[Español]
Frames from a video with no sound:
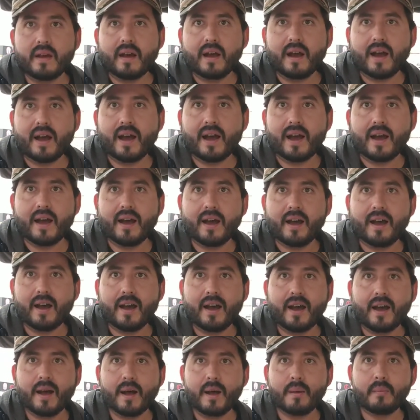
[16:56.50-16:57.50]

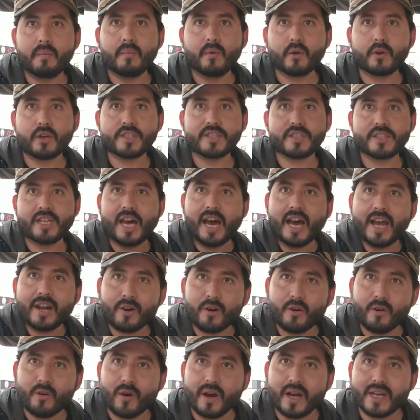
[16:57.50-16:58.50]
a, a morricear
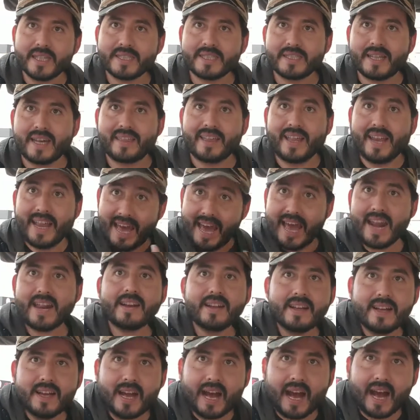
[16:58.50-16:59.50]
o a sniderear
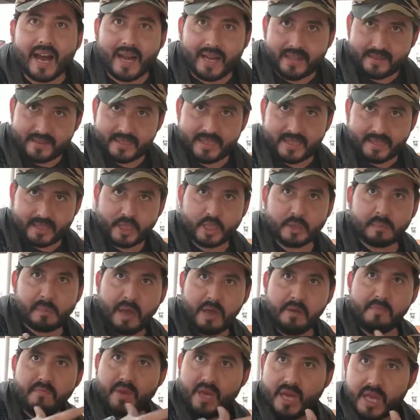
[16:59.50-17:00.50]
a This is
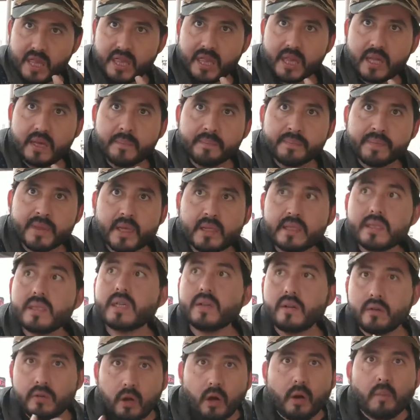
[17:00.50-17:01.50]
my myth,
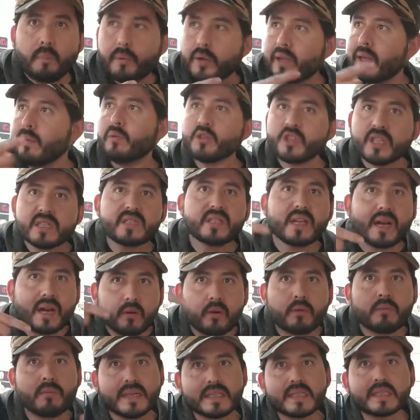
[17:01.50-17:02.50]
decir, no, podemos hacer
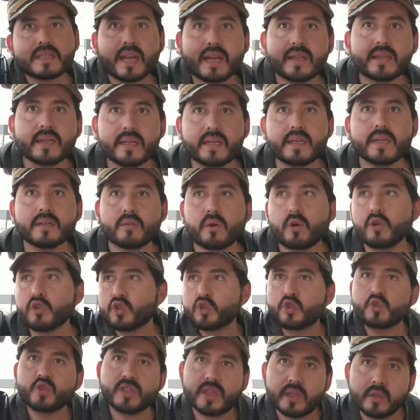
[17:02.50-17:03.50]
algo más grande
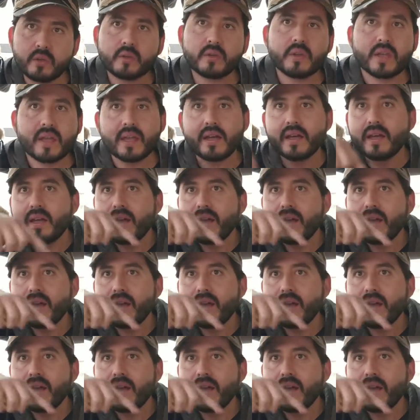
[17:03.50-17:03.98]
construyendo de,